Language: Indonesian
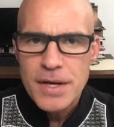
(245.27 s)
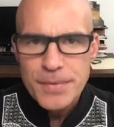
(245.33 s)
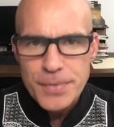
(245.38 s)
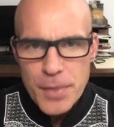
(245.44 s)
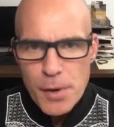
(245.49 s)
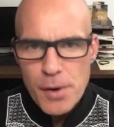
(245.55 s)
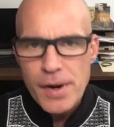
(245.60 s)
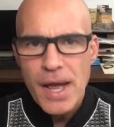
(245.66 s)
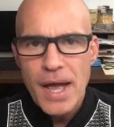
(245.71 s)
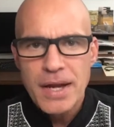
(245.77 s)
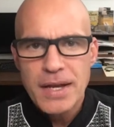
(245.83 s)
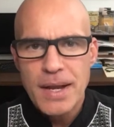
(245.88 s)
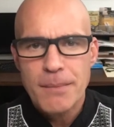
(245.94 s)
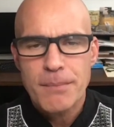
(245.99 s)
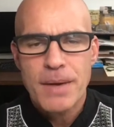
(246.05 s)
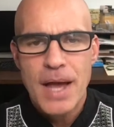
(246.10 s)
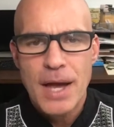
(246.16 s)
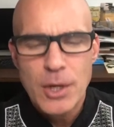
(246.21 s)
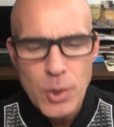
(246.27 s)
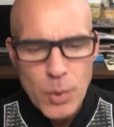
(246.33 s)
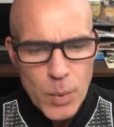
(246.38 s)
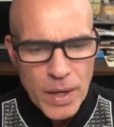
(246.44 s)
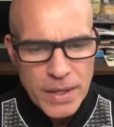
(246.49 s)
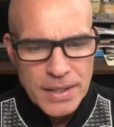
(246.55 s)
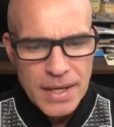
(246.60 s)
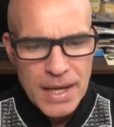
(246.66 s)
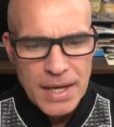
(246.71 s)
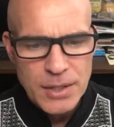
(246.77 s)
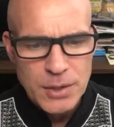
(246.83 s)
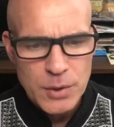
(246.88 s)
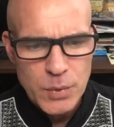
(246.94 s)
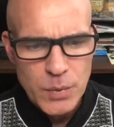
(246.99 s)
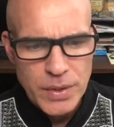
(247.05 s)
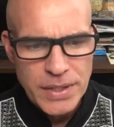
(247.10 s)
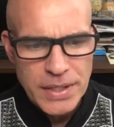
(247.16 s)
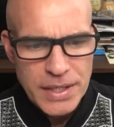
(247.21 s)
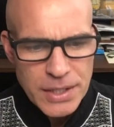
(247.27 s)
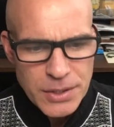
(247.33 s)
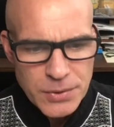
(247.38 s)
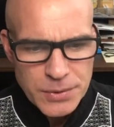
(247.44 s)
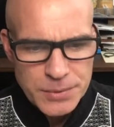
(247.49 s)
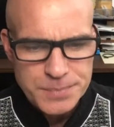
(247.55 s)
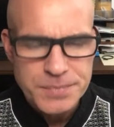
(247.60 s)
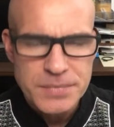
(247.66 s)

terhadap gangguan-gangguan itu.